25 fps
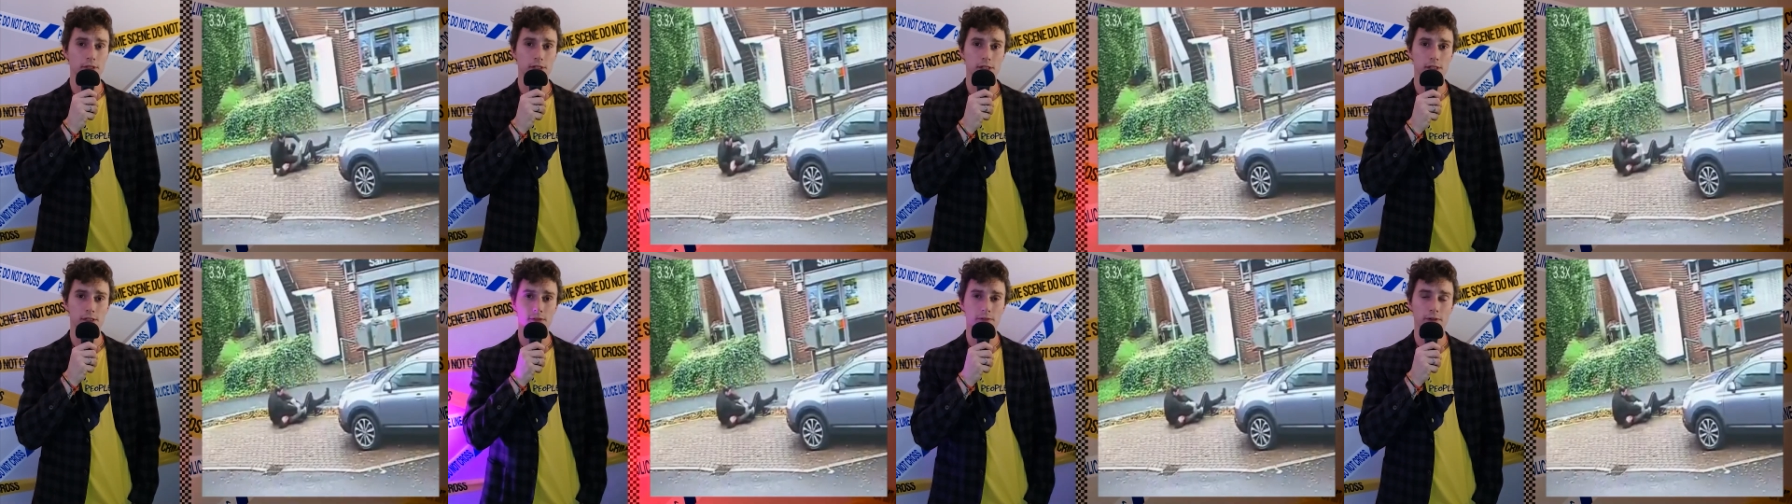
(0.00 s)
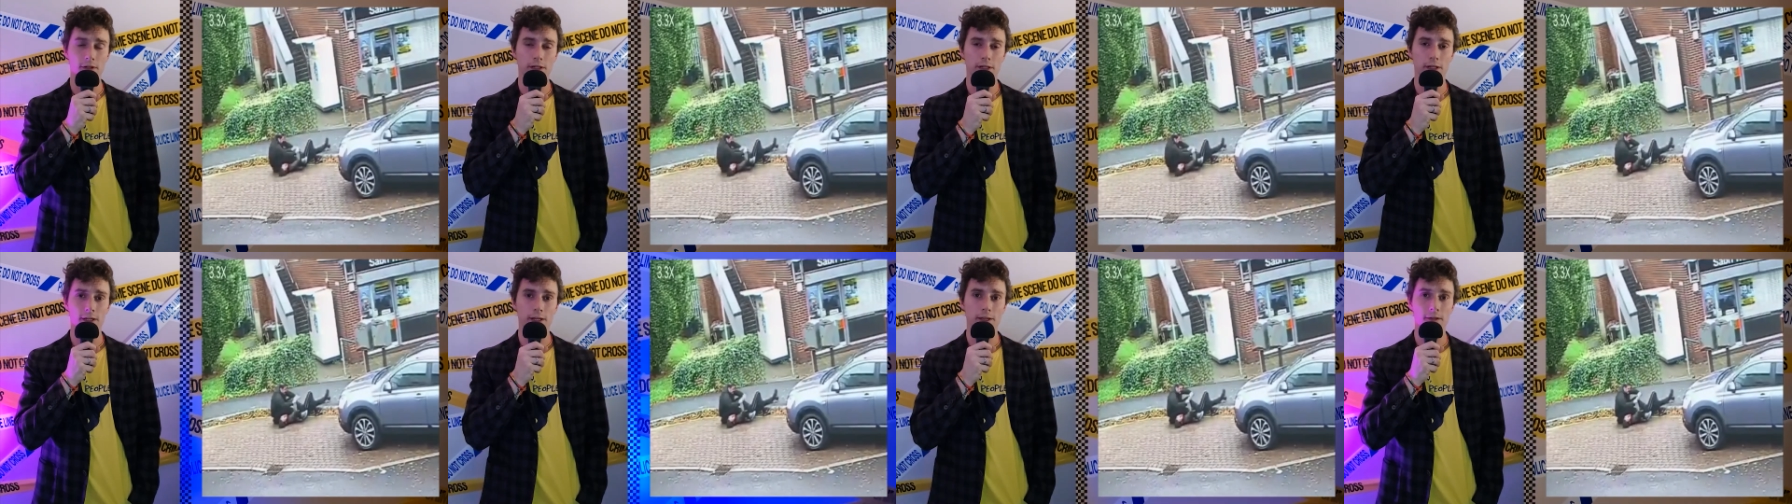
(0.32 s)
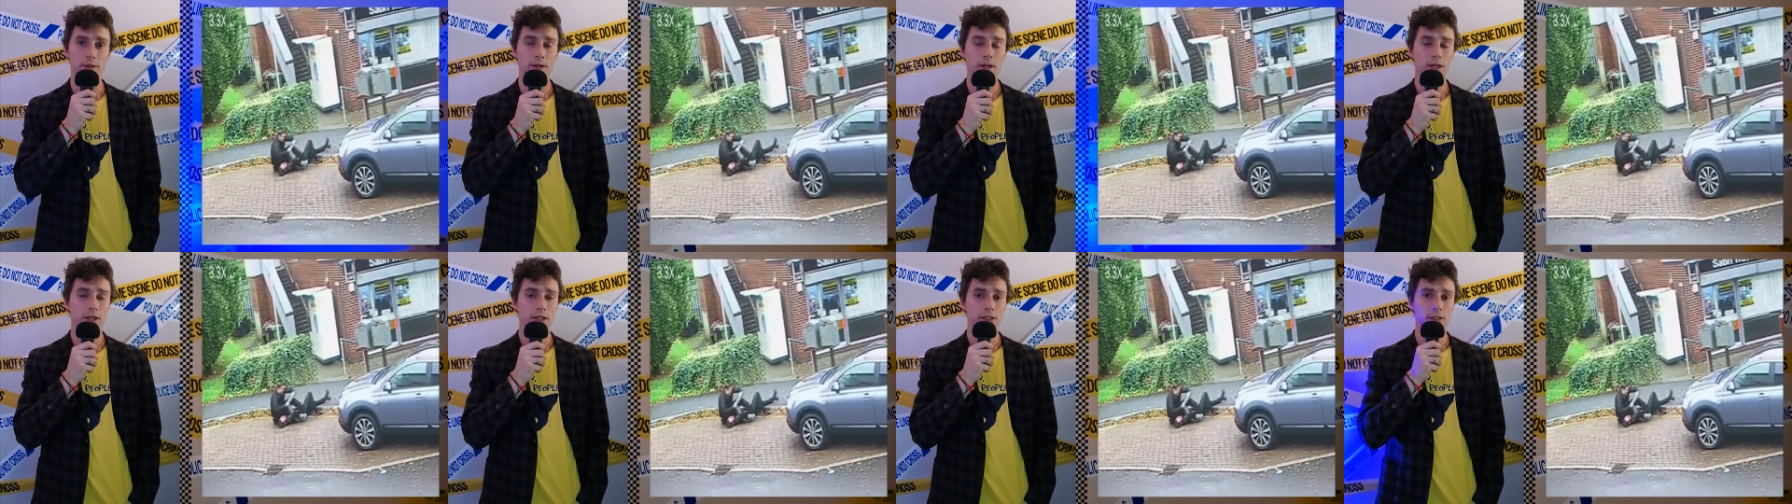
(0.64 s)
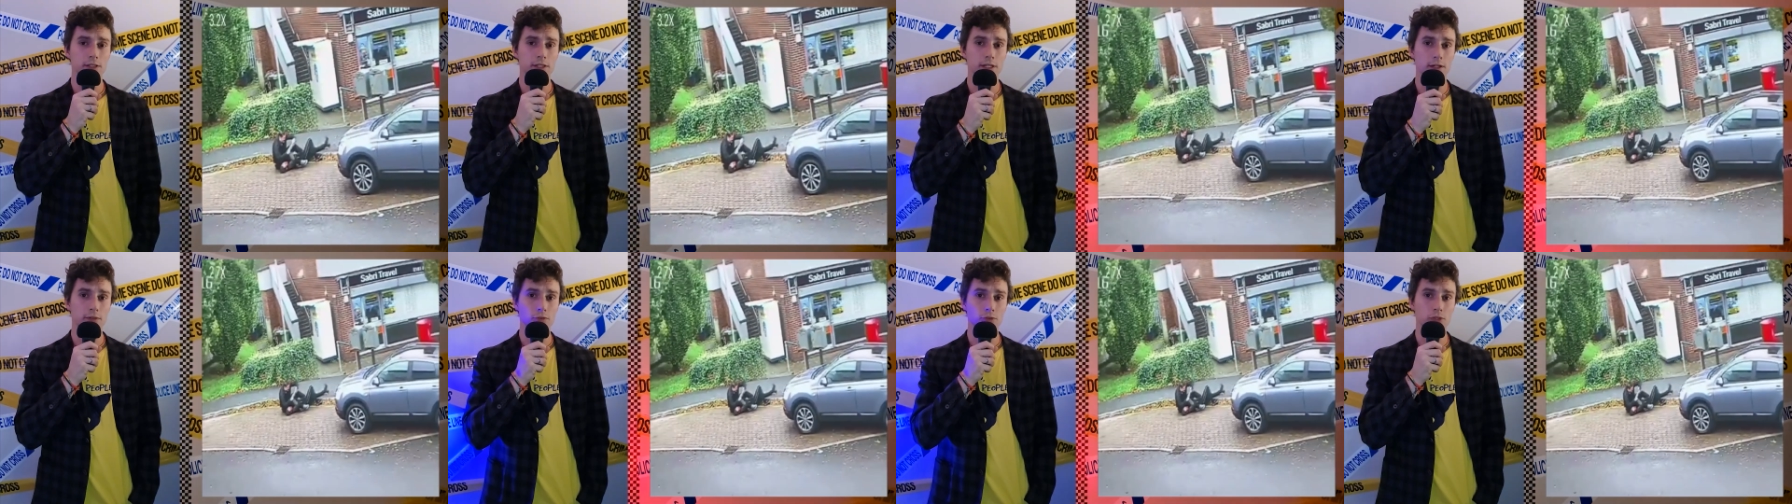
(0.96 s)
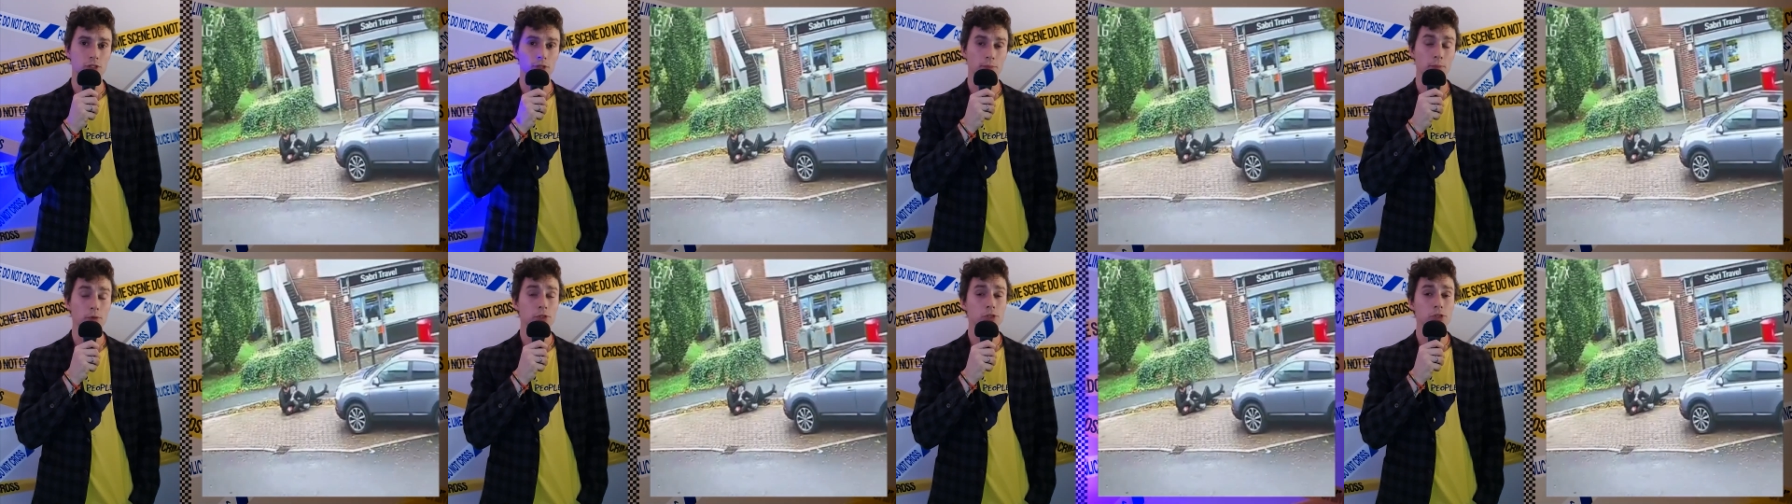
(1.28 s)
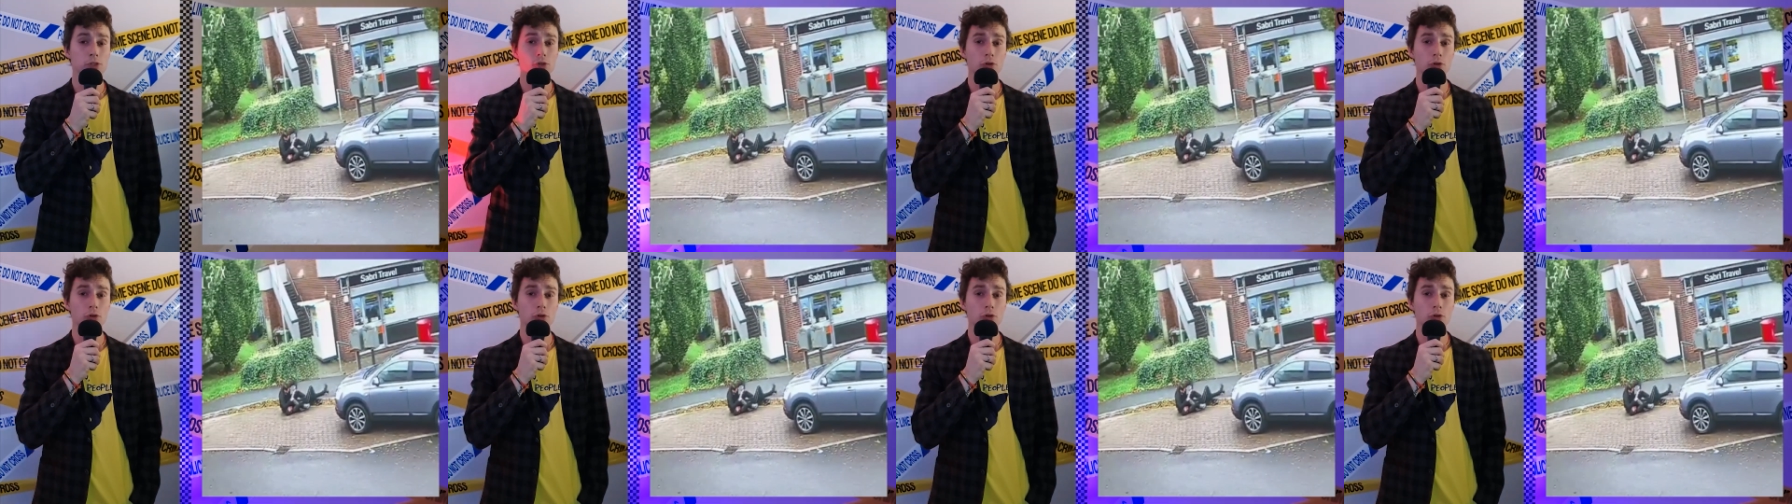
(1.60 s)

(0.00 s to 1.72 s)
со своей девушкой, после